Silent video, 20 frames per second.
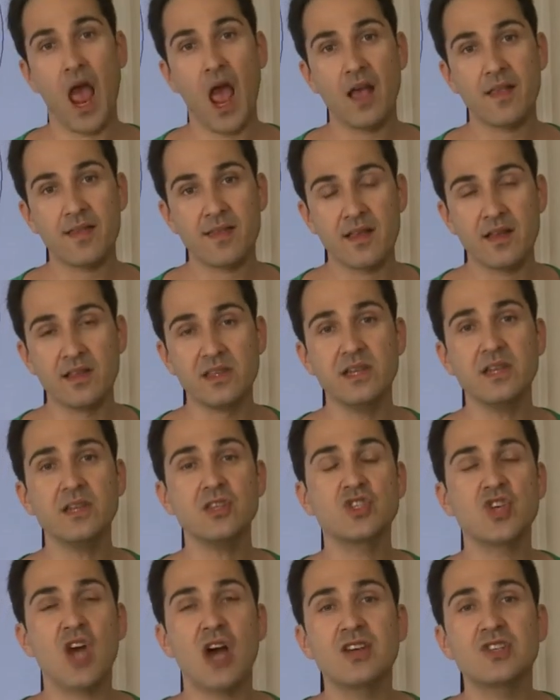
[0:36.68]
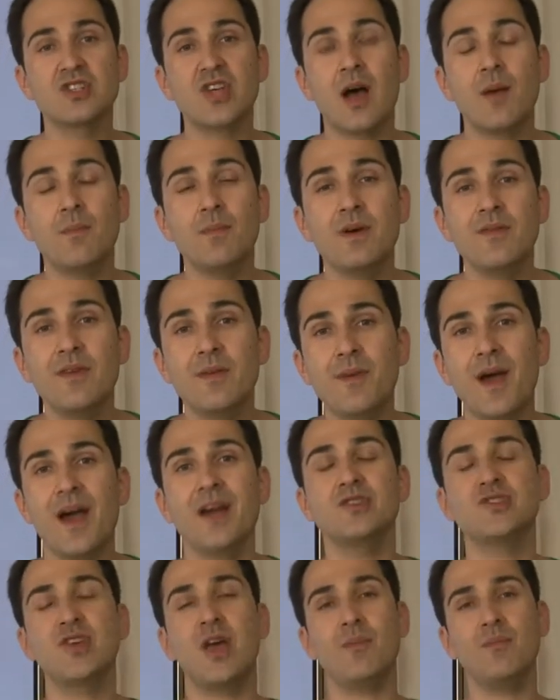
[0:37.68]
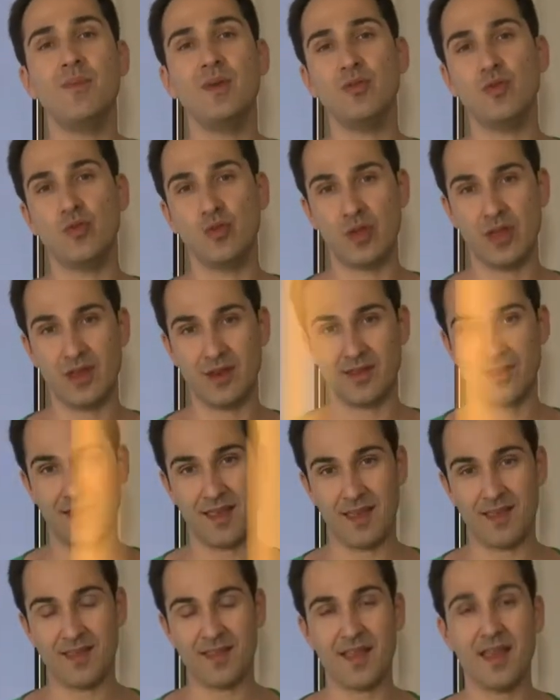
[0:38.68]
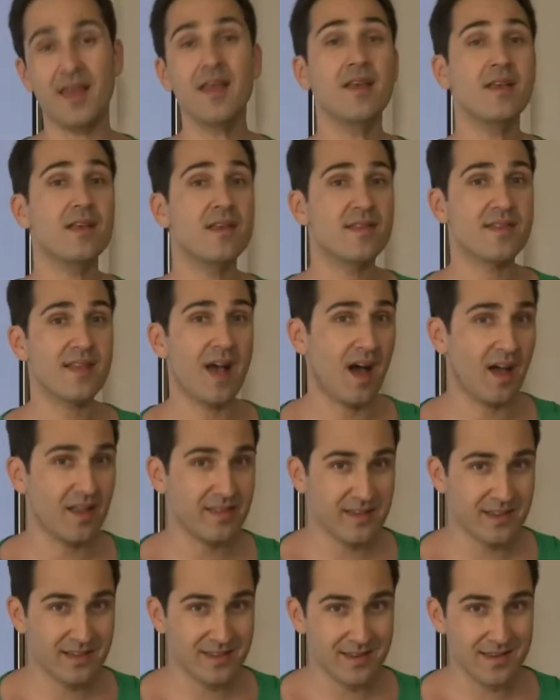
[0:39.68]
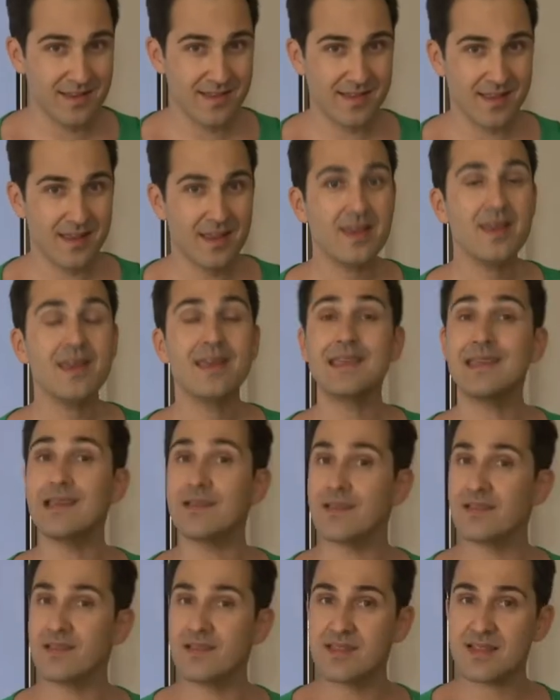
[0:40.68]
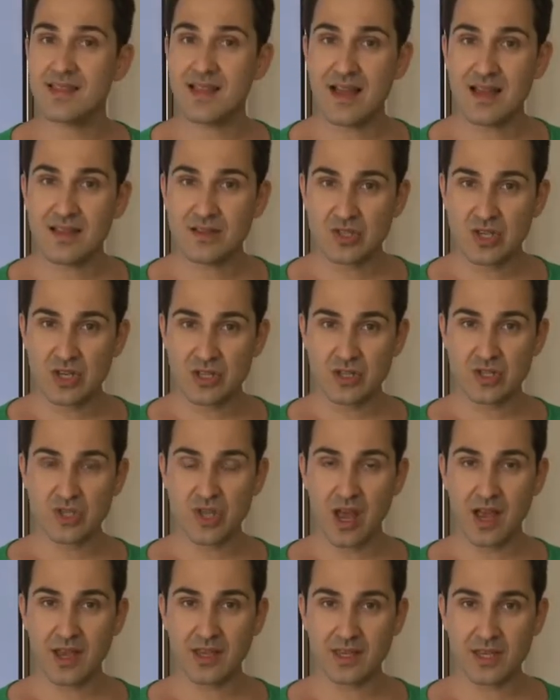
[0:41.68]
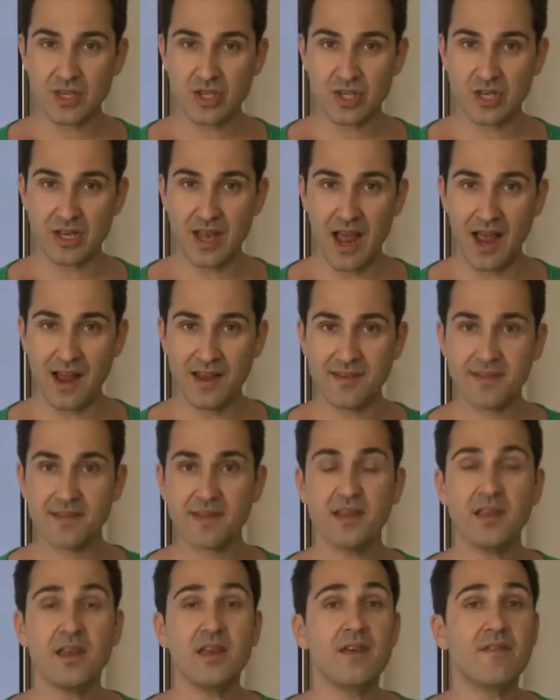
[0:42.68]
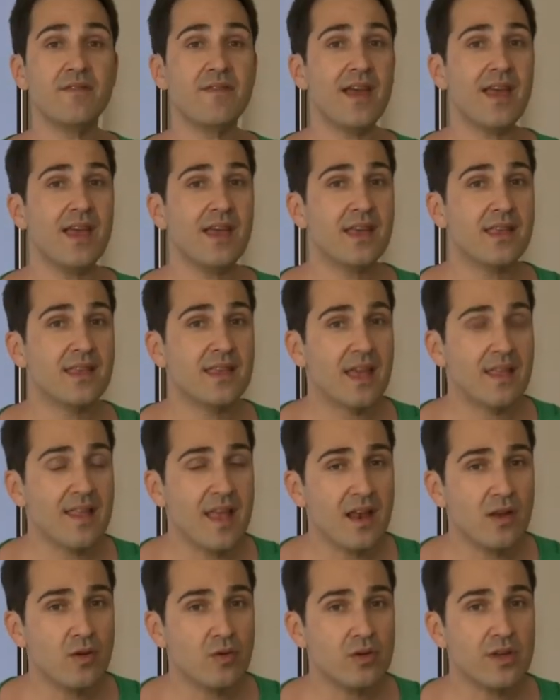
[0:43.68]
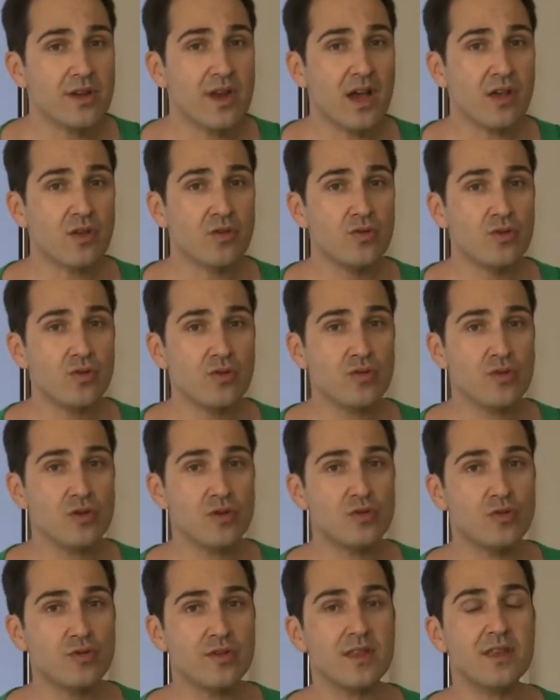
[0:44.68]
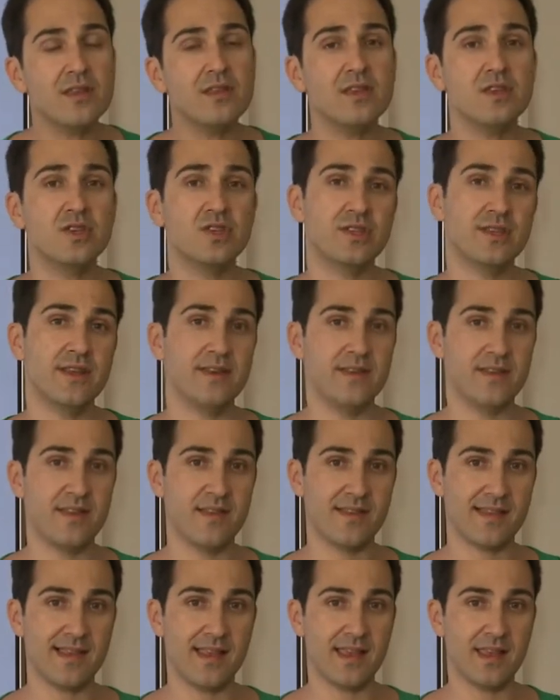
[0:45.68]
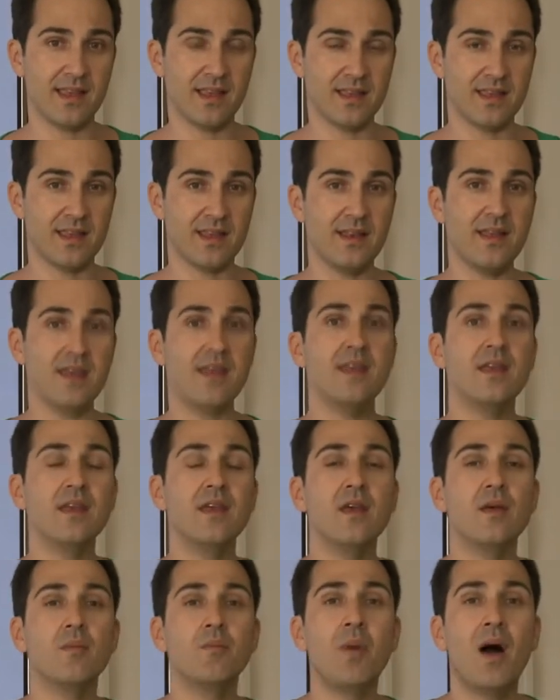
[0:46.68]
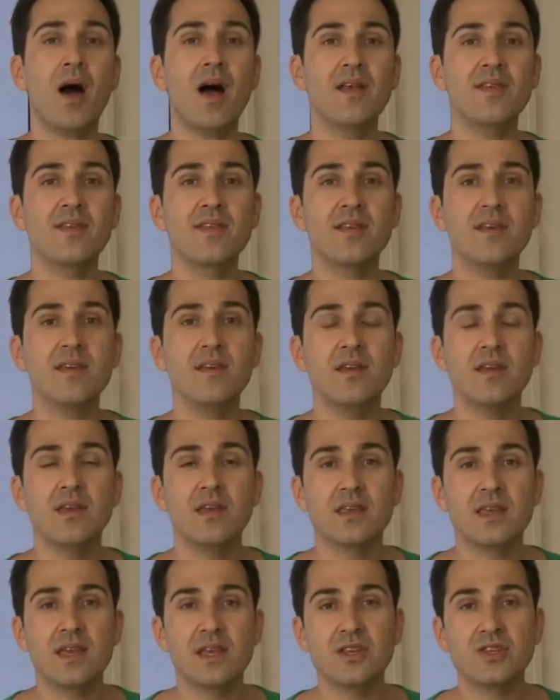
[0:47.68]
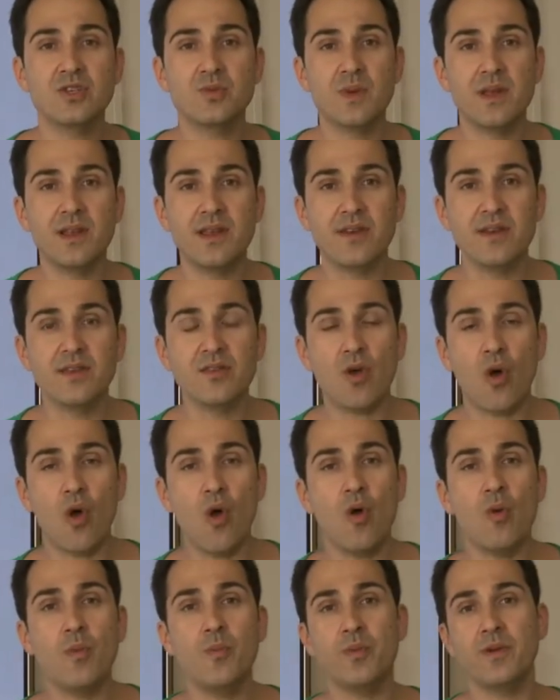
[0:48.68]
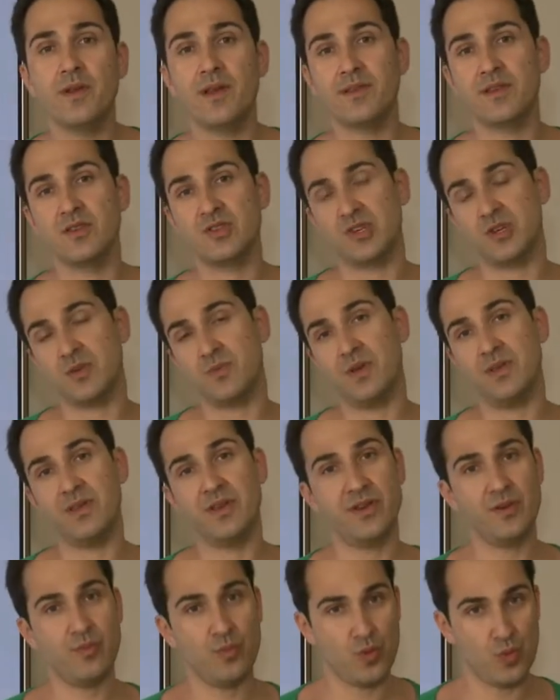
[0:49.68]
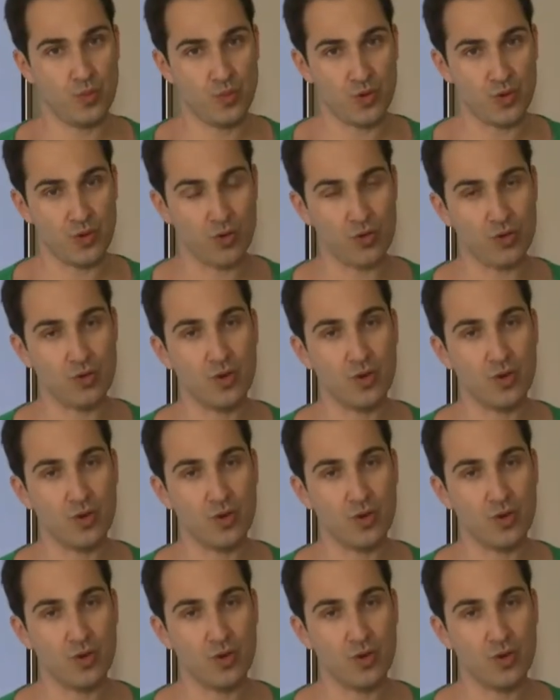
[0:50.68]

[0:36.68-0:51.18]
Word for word: Salı, çarşamba ve perşembe günlerinde ise sağlığınız, yanınızda çalışan kişiler ve genel olarak günlük rutin işlerinizle ilgili bazı gelişmelerin ön plana çıkmaları mümkün.